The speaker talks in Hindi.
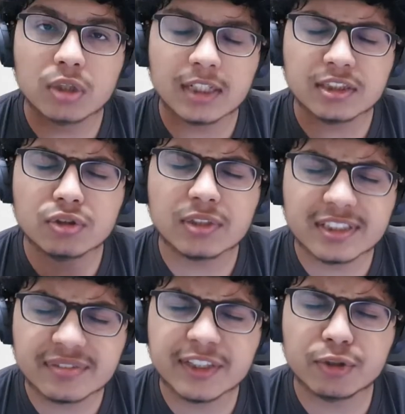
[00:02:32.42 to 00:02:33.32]
अच्छा तो
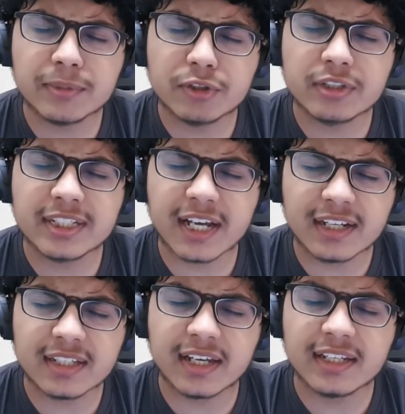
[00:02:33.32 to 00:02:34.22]
इस वीडियो में इन्होंने
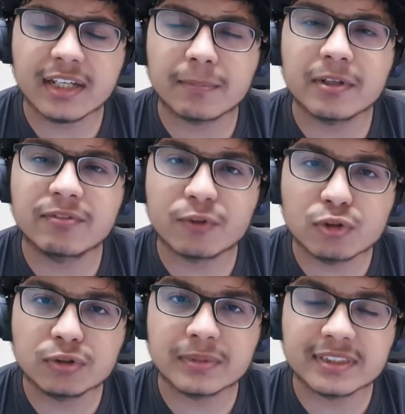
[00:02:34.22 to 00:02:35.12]
क्या किया है कि अपने
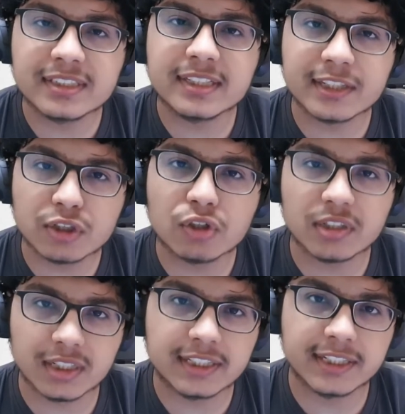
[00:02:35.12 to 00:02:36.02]
फ़ोन्स में से
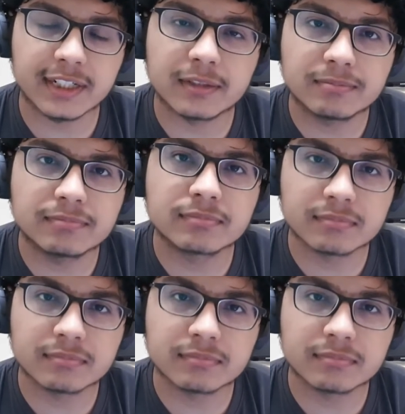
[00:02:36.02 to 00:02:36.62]
टिकटॉक डिलीट किया है